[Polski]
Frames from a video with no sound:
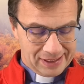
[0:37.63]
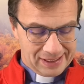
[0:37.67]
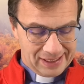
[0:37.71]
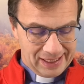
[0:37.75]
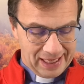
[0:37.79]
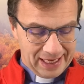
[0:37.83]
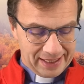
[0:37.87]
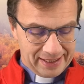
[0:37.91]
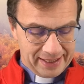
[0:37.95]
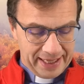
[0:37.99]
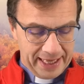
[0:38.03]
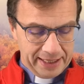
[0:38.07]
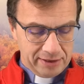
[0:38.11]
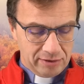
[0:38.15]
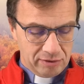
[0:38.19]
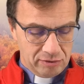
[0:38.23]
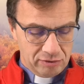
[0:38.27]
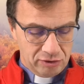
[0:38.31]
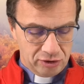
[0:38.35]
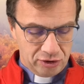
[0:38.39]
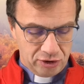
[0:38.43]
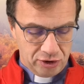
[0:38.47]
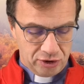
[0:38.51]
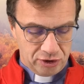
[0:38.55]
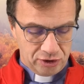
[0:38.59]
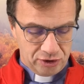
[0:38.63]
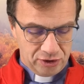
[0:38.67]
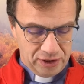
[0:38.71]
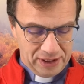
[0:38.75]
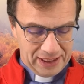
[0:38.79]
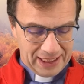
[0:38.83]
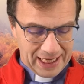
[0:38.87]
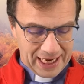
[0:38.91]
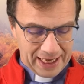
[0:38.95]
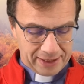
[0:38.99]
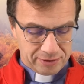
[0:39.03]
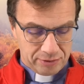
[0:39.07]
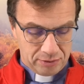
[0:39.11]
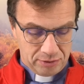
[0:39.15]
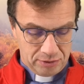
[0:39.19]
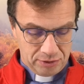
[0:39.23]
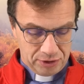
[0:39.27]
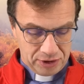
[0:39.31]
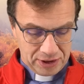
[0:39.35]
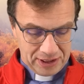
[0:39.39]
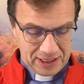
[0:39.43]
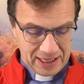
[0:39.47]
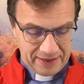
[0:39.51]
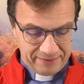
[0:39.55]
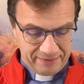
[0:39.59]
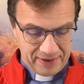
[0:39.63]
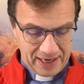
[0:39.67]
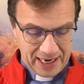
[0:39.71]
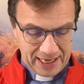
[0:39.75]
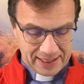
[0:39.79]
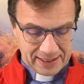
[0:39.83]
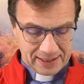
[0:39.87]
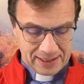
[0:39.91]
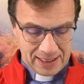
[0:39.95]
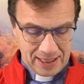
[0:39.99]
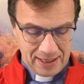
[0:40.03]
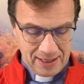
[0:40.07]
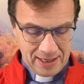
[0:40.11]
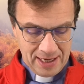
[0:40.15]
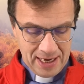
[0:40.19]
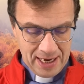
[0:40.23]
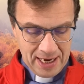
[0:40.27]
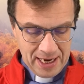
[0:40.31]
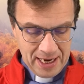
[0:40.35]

z jednego grzesznika, który się nawraca,